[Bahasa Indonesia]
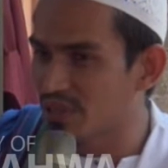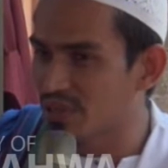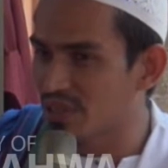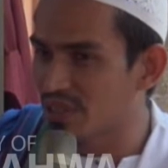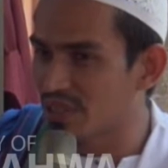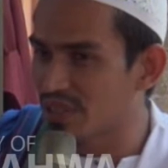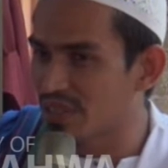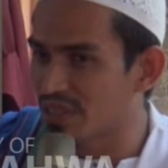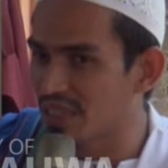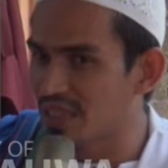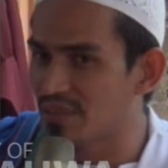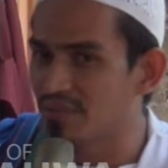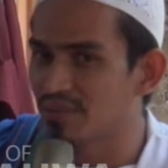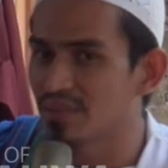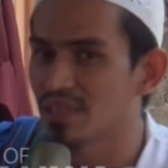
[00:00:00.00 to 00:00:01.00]

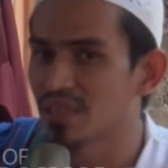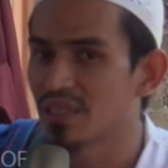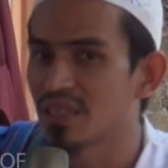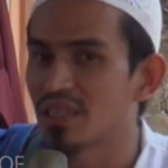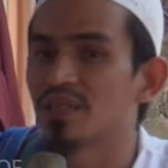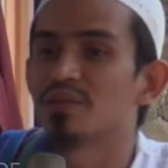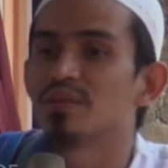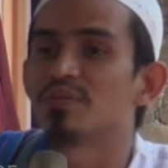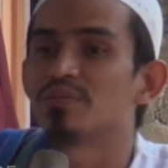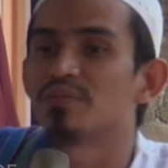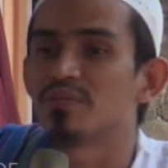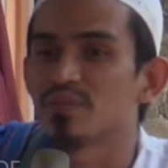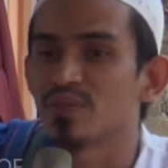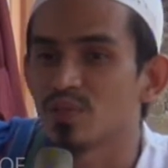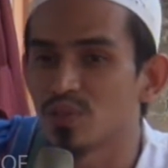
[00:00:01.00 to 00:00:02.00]
SAW
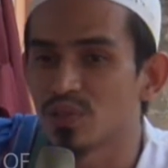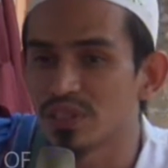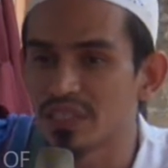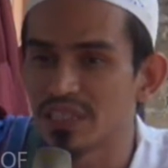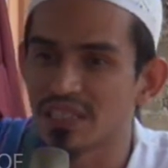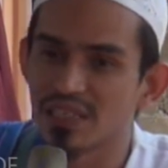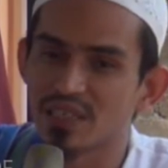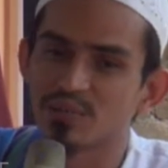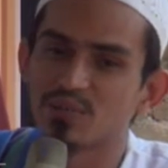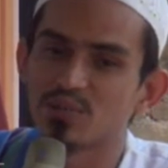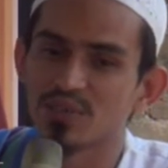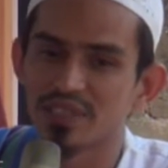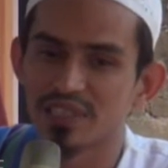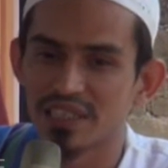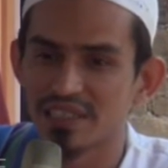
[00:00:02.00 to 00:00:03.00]
gunting
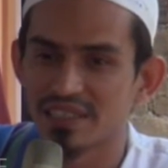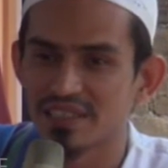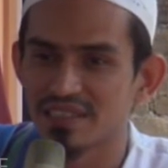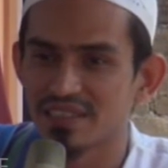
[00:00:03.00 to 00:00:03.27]
rambutnya.